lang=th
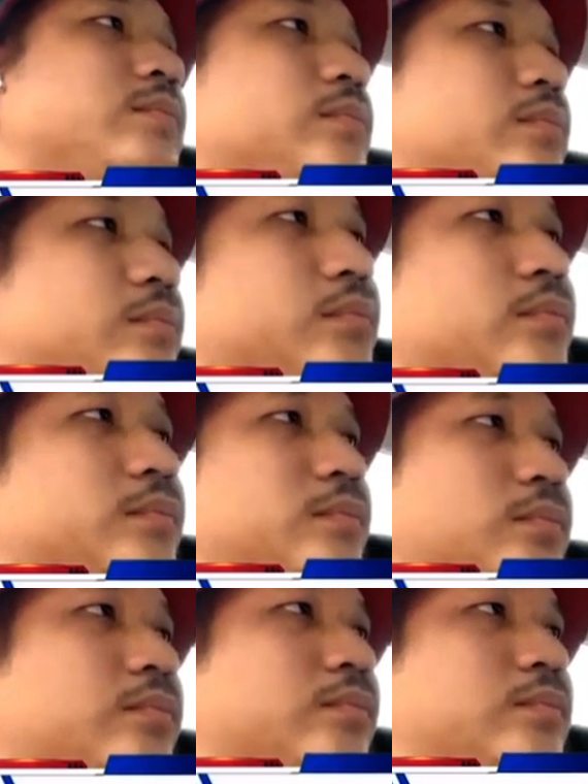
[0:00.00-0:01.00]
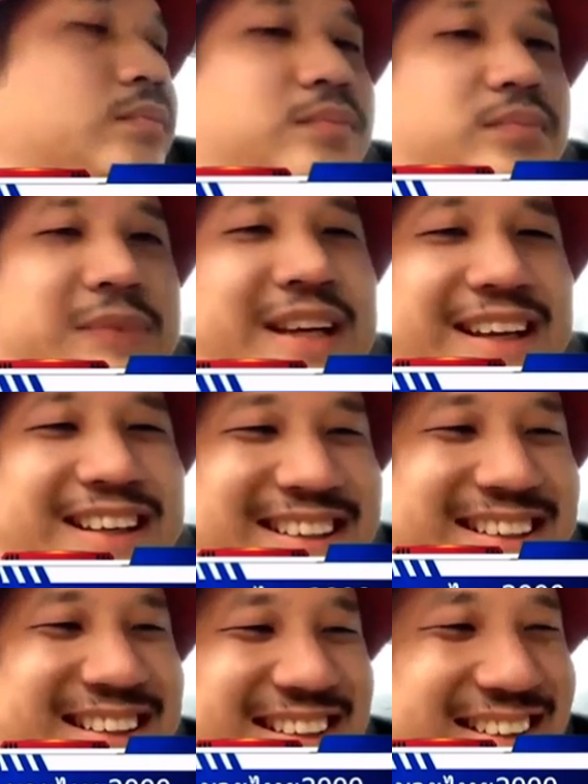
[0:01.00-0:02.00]
วะมันไม่ได้ชกตอนกลางวันด้วย
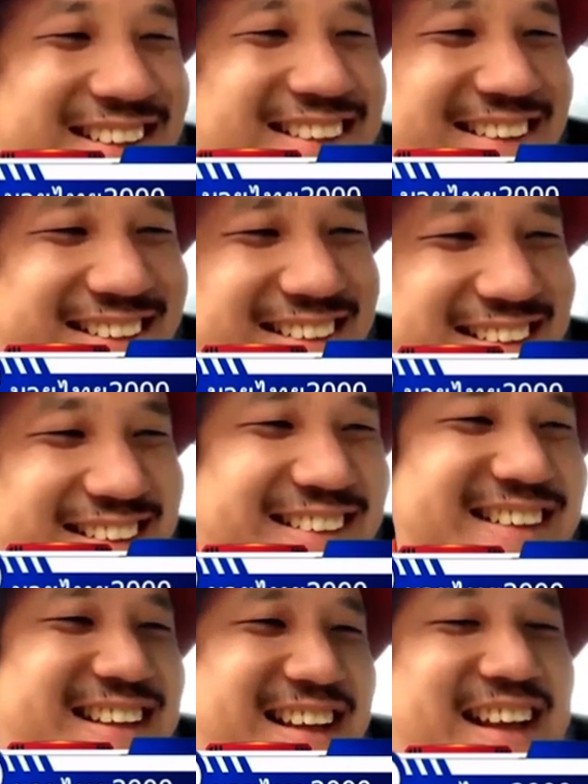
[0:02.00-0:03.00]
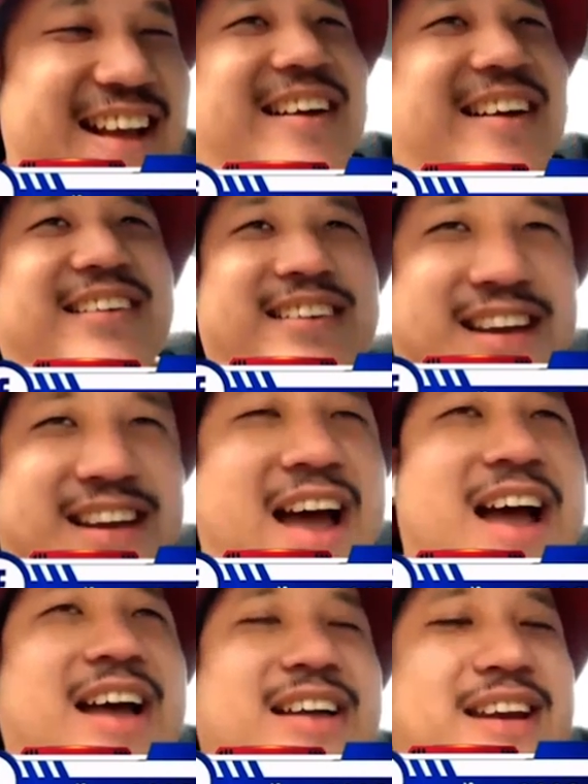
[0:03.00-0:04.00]
ชกตอนกลางคืนด้วย ผมว่าสุดหล่อจำ
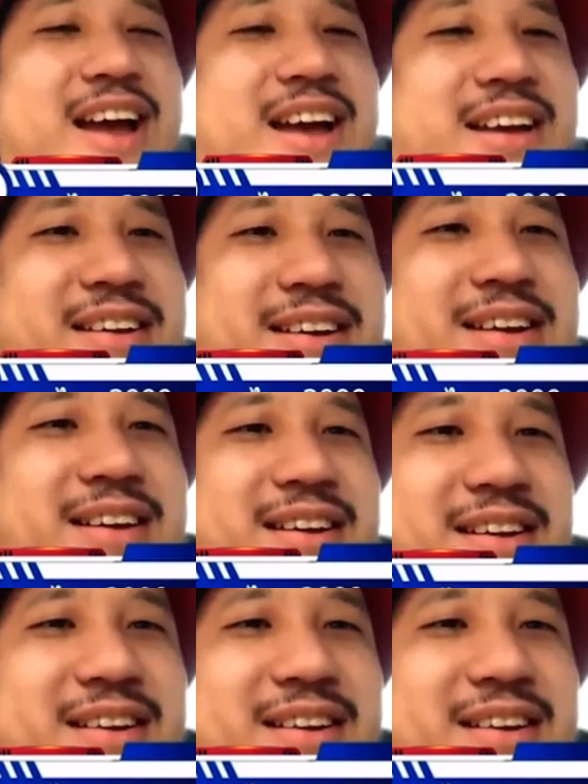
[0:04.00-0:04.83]
จำไม่ชิดแล้ว